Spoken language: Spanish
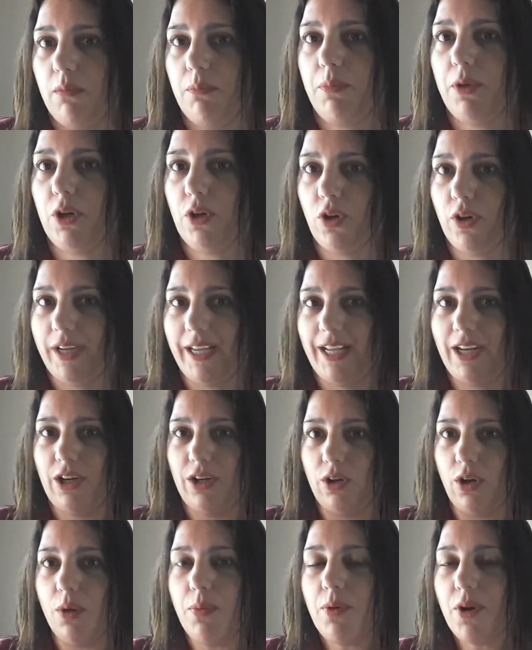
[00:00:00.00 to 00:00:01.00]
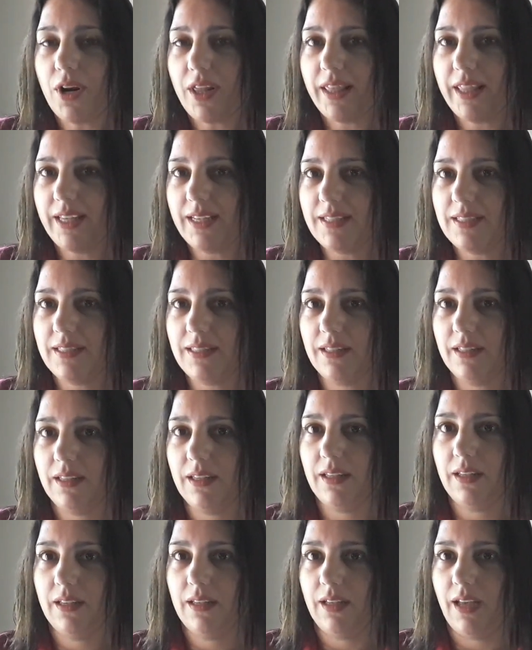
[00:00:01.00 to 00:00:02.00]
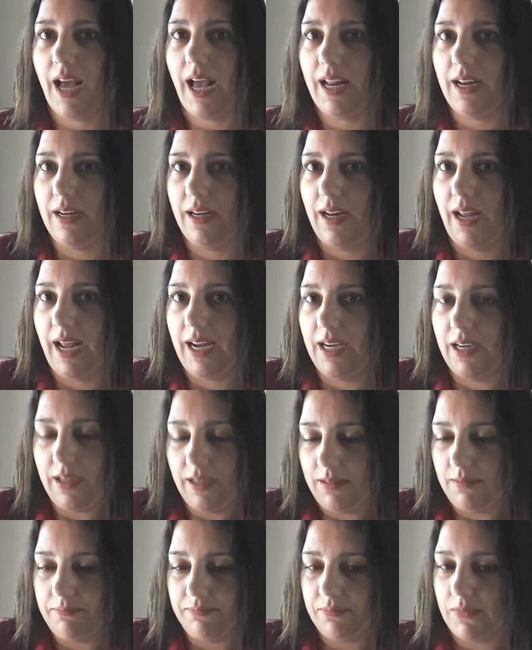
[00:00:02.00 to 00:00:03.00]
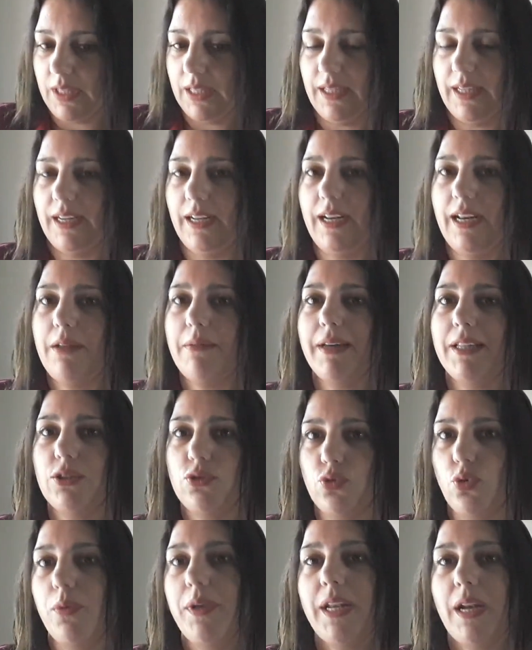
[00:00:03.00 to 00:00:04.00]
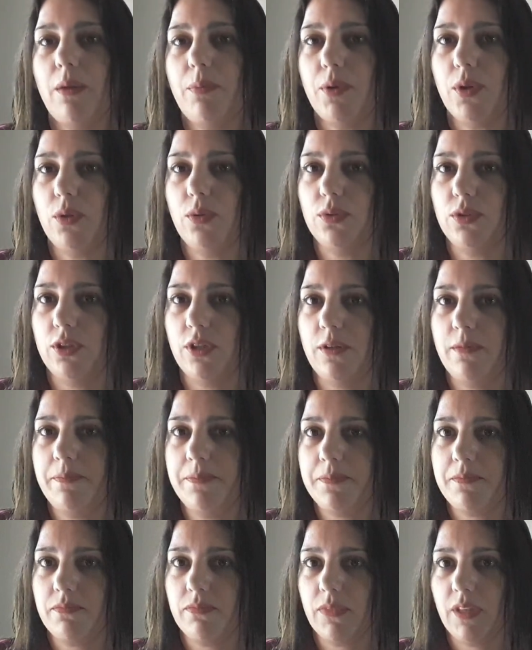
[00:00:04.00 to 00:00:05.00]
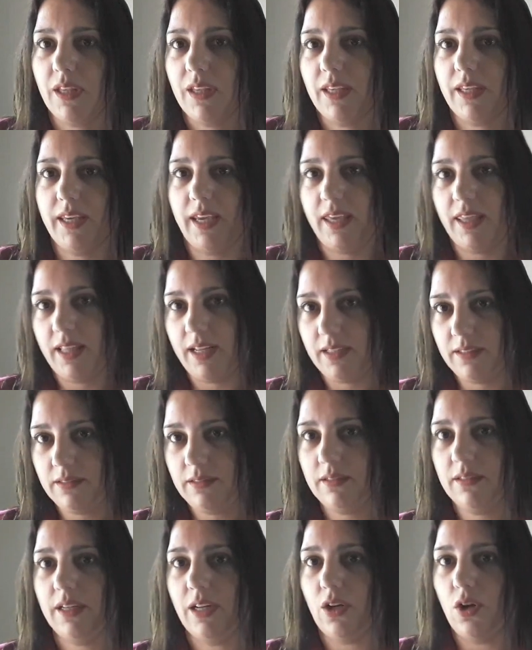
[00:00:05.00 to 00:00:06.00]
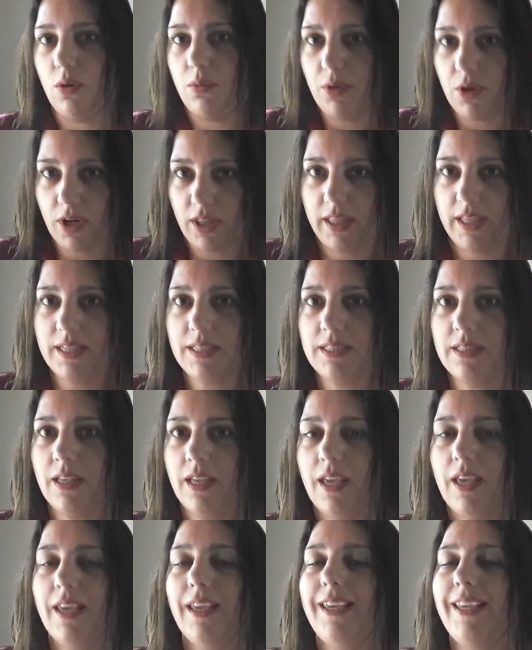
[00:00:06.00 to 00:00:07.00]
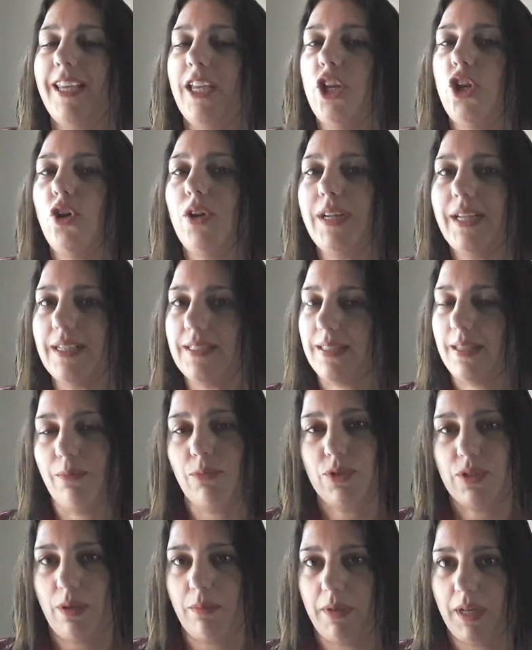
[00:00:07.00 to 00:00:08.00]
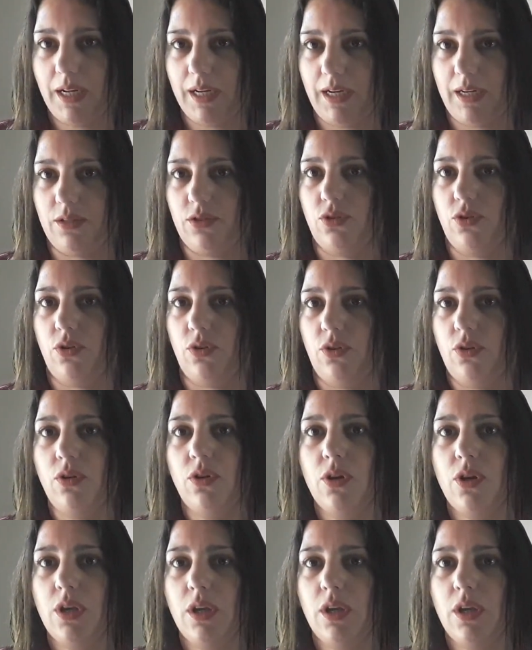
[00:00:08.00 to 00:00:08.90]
pero en los bordes, al, al subir el producto, quedan en los bordes y no alcanzamos a mezclar todo.